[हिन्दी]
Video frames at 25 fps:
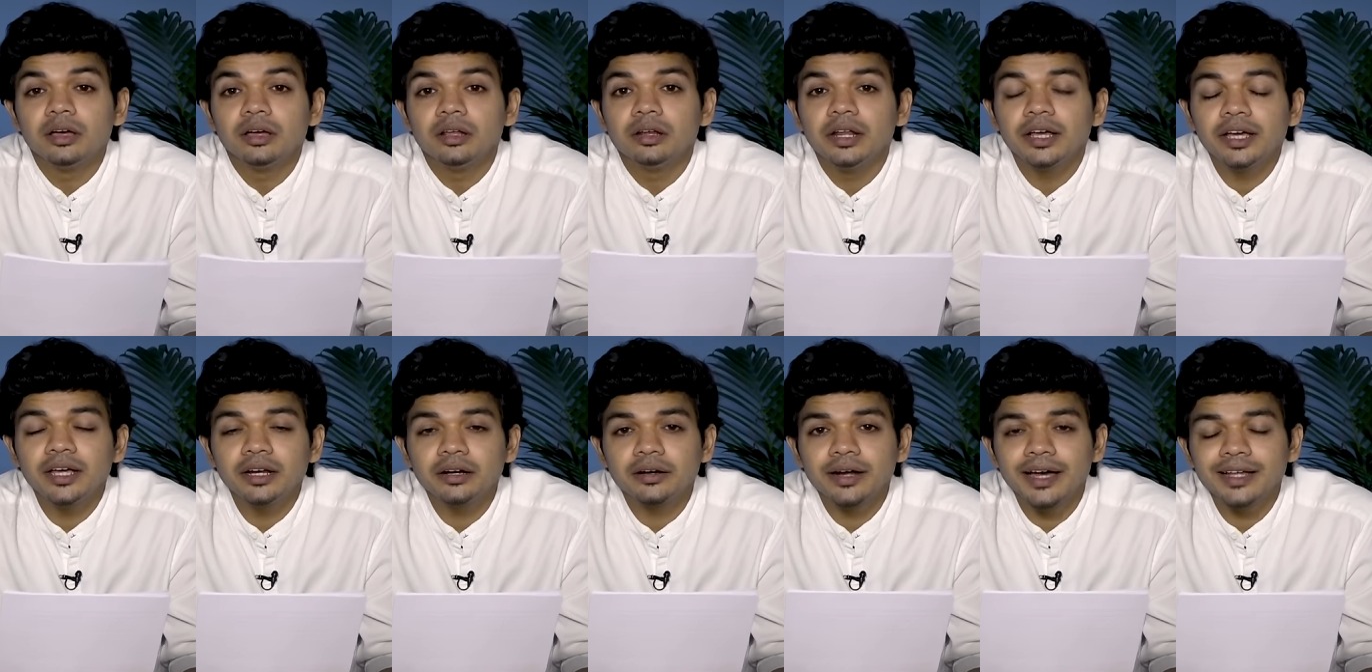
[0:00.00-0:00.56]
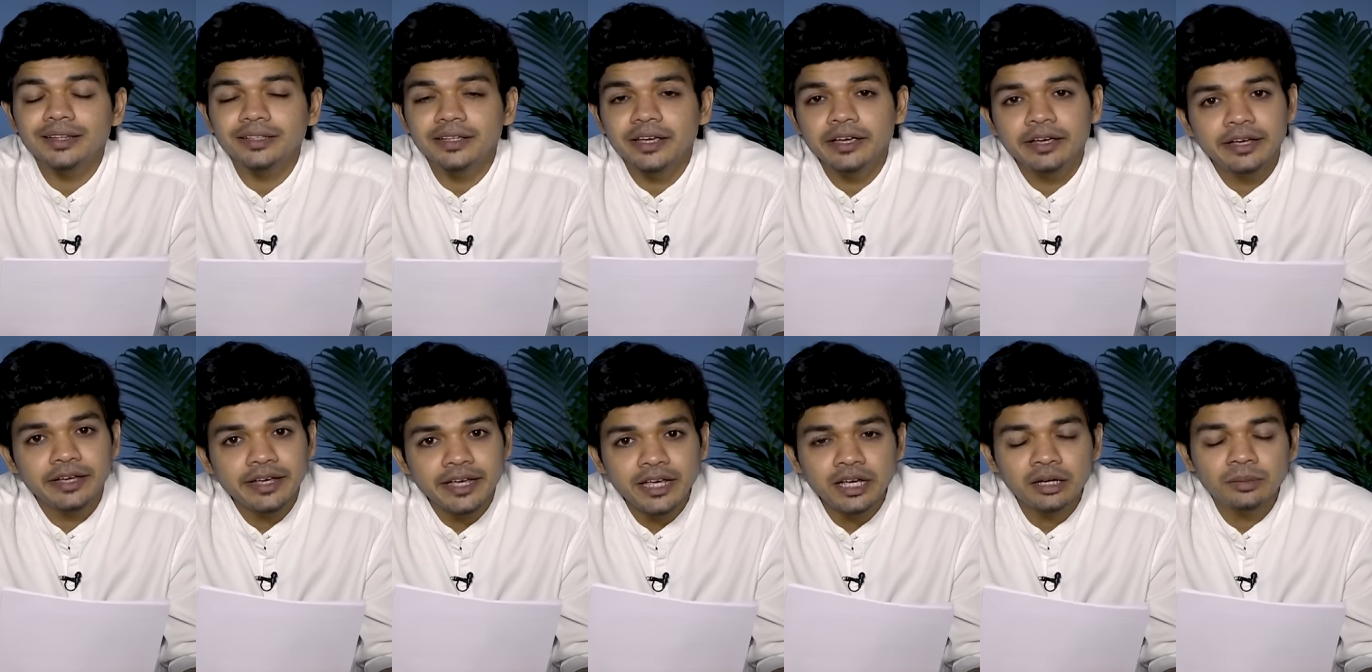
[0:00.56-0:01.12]
लेकिन रात के
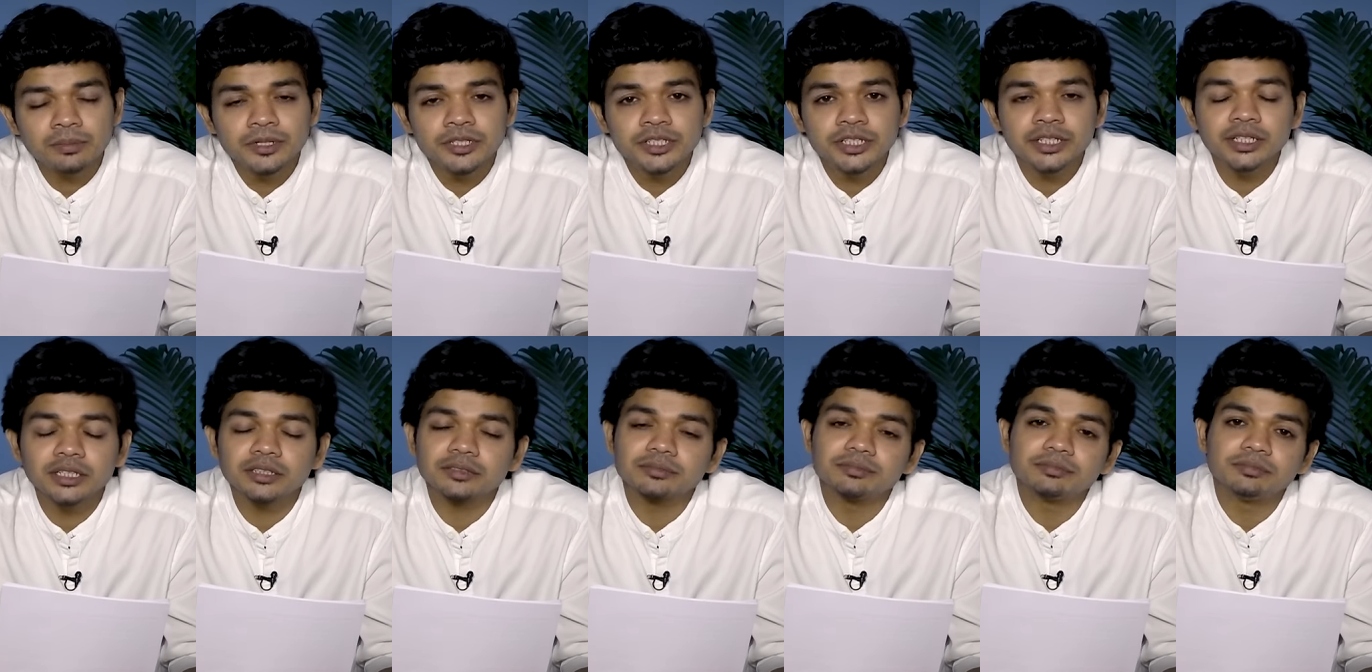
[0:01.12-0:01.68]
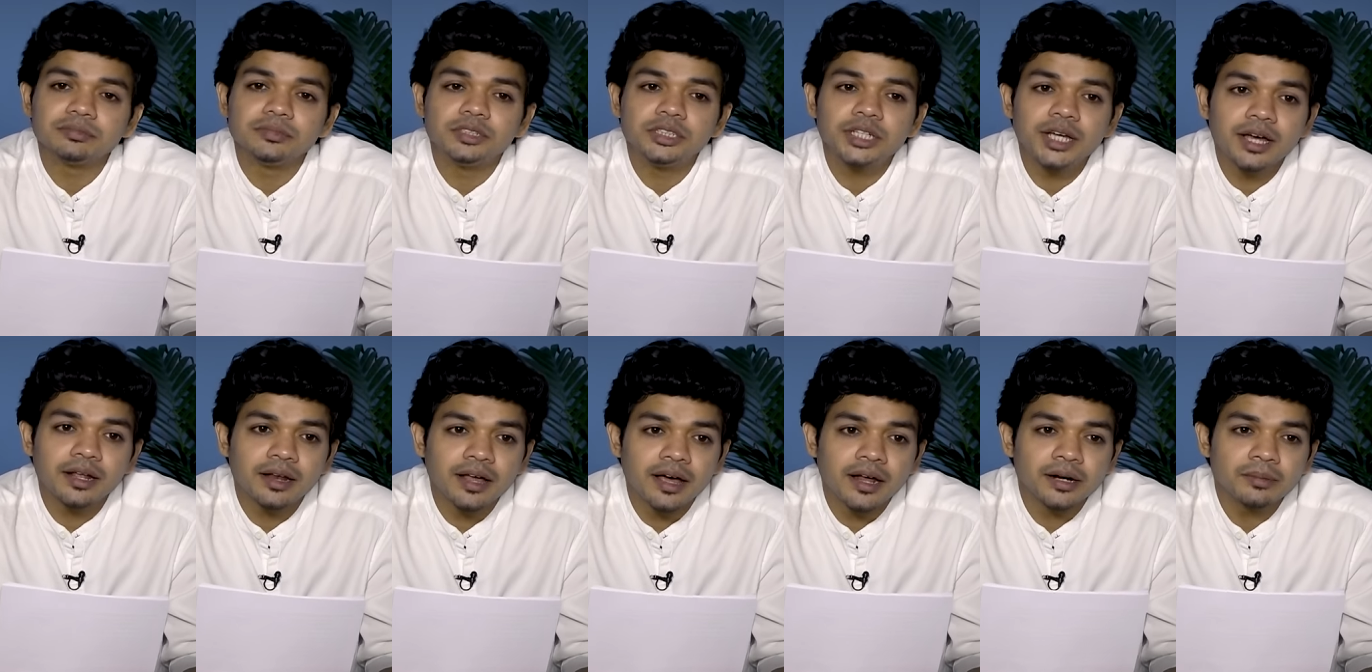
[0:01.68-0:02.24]
एक बजे ये
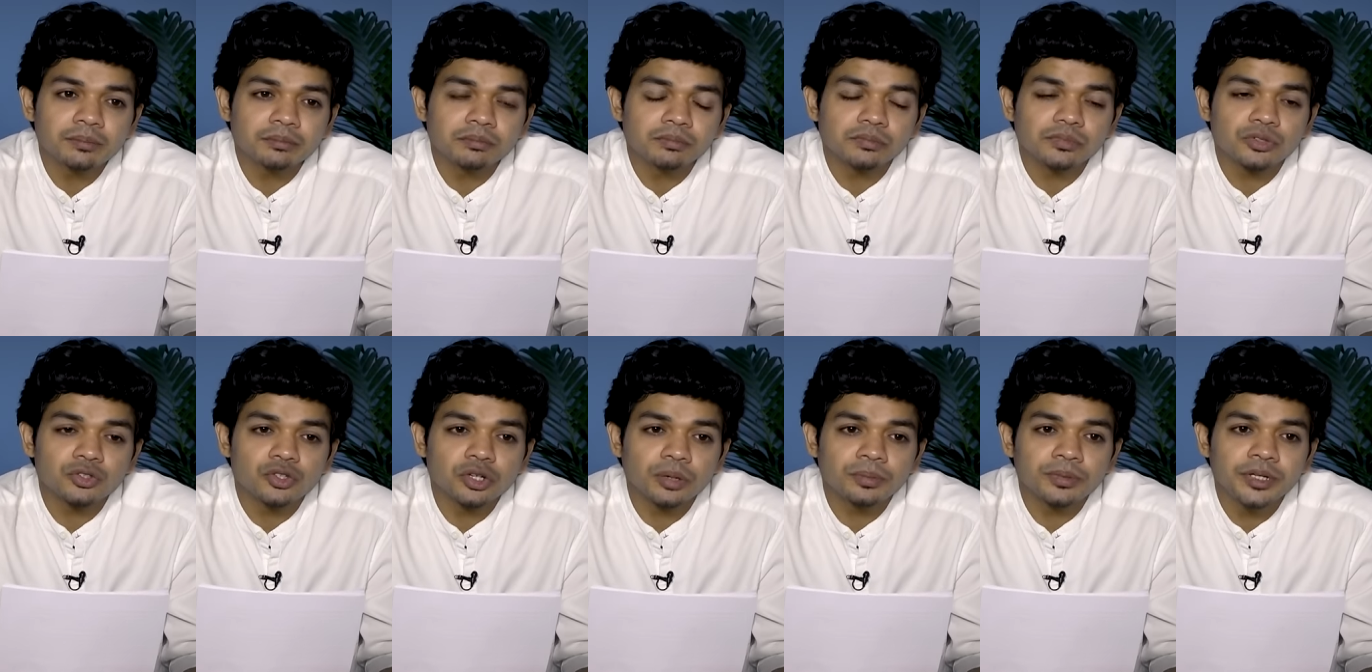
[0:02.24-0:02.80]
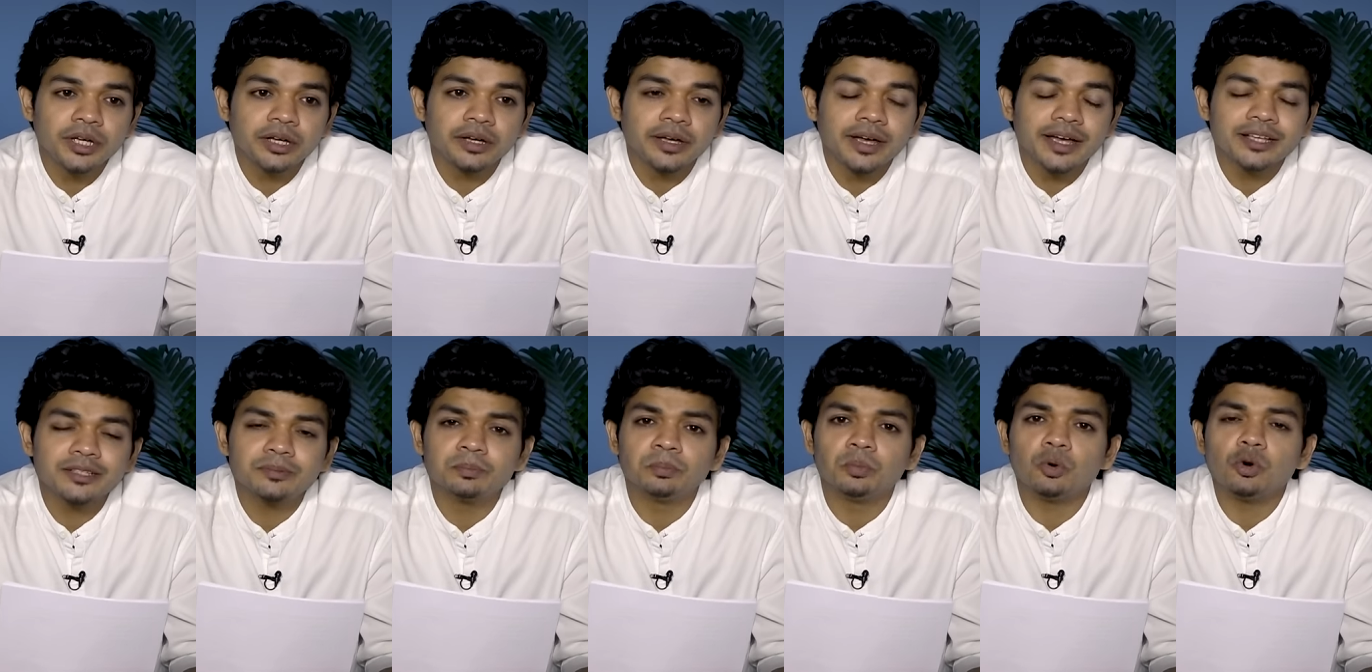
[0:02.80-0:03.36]
अलार्म जब ये
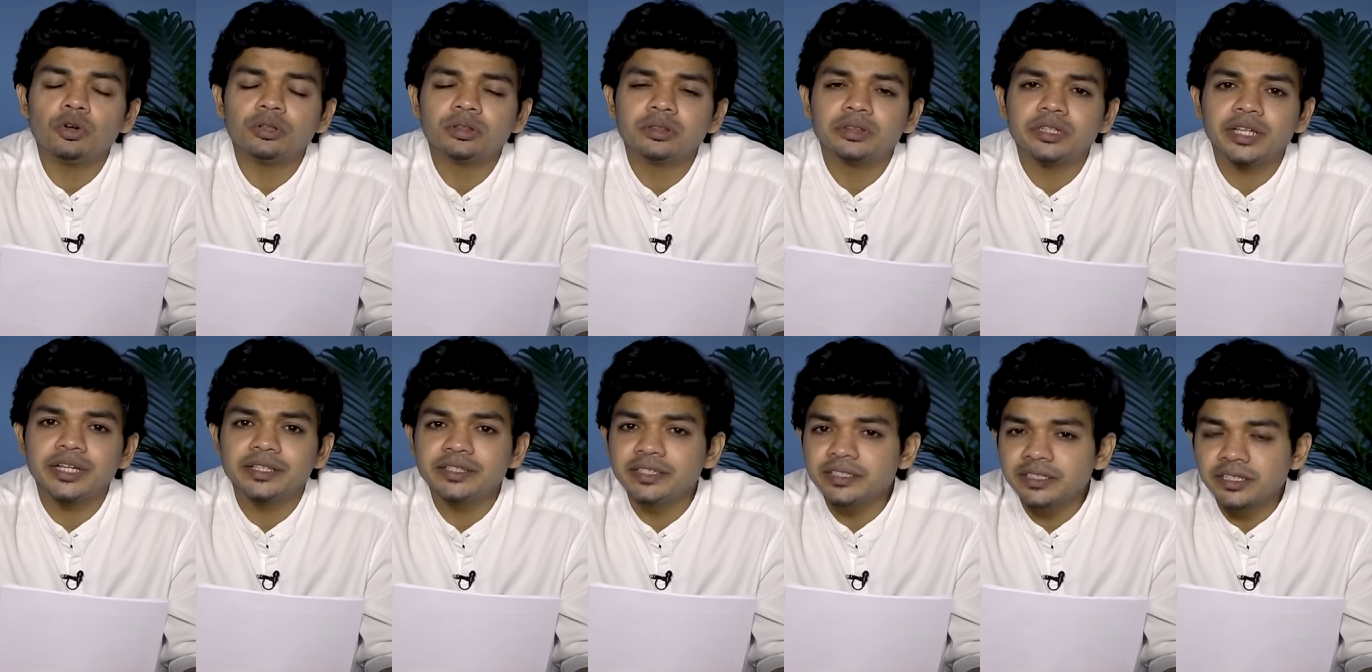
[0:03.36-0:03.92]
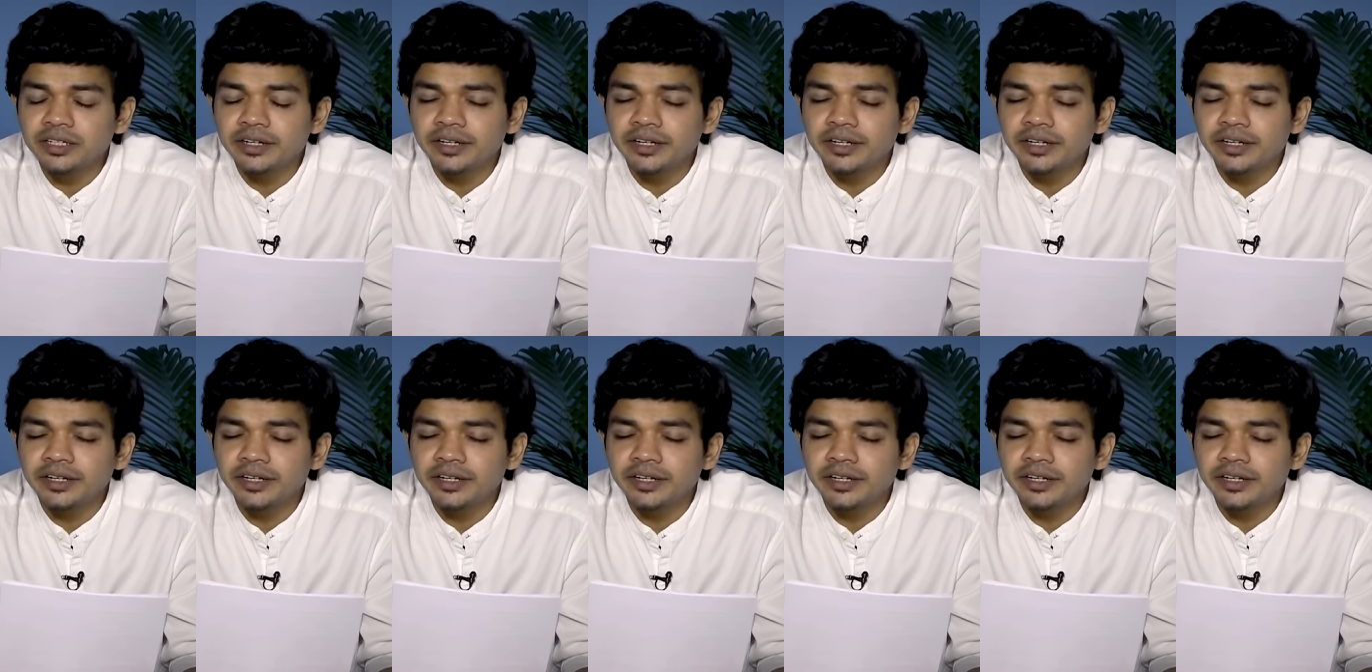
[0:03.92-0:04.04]
गैस बहुत तेज़ी से